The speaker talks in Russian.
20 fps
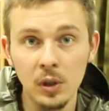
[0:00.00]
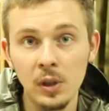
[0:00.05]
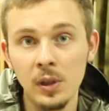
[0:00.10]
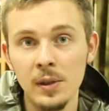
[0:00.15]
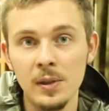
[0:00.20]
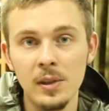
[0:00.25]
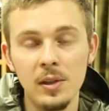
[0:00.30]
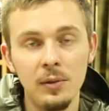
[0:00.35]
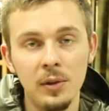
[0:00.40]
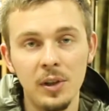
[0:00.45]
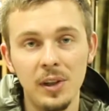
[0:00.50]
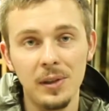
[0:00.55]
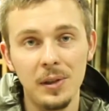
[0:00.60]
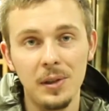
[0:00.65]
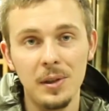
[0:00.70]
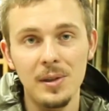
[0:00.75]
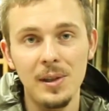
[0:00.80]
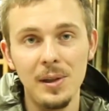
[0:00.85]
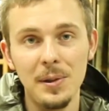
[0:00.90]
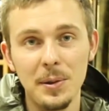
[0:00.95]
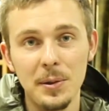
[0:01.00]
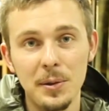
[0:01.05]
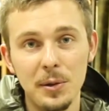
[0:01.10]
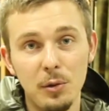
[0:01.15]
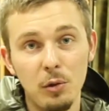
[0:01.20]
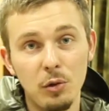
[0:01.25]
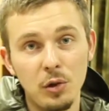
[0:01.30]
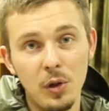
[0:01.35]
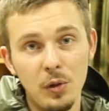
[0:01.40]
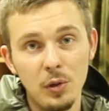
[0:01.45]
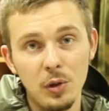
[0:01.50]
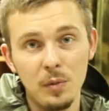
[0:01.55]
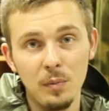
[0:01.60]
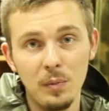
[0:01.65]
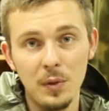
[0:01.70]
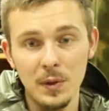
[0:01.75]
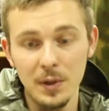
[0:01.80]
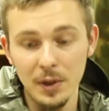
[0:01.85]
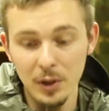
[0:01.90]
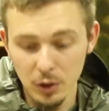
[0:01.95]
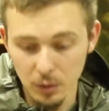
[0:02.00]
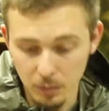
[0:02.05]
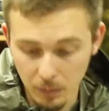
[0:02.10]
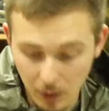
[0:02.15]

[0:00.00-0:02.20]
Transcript: если вы хотите слиться с окружающим пейзажем.